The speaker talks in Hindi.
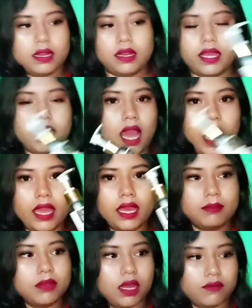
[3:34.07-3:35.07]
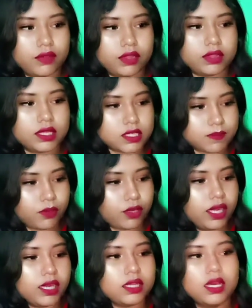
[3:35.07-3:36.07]
लाइक आई एम लव विथ दिस
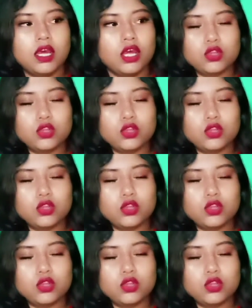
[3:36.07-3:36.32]
प्रोडक्ट